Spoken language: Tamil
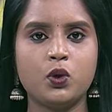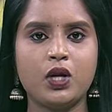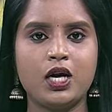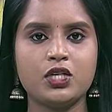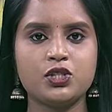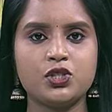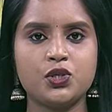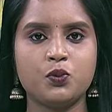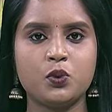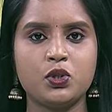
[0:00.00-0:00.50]

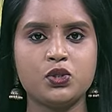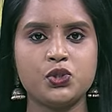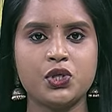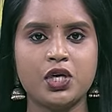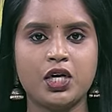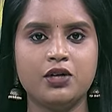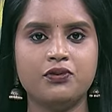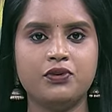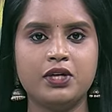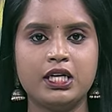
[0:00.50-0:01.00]
ஊராட்சி
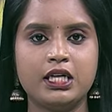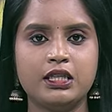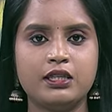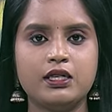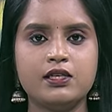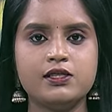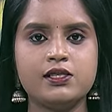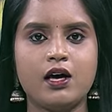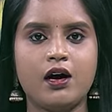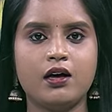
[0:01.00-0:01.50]
ஒன்றிய
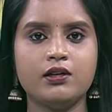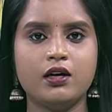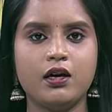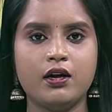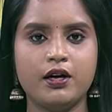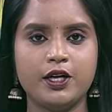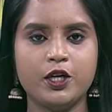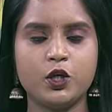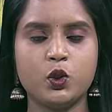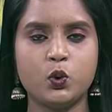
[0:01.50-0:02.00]
அலுவலகத்தில்
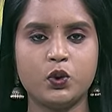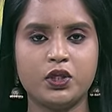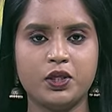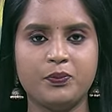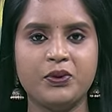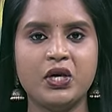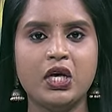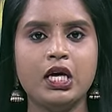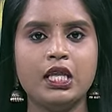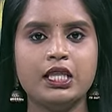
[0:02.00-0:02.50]
சாதாரண கூட்டம்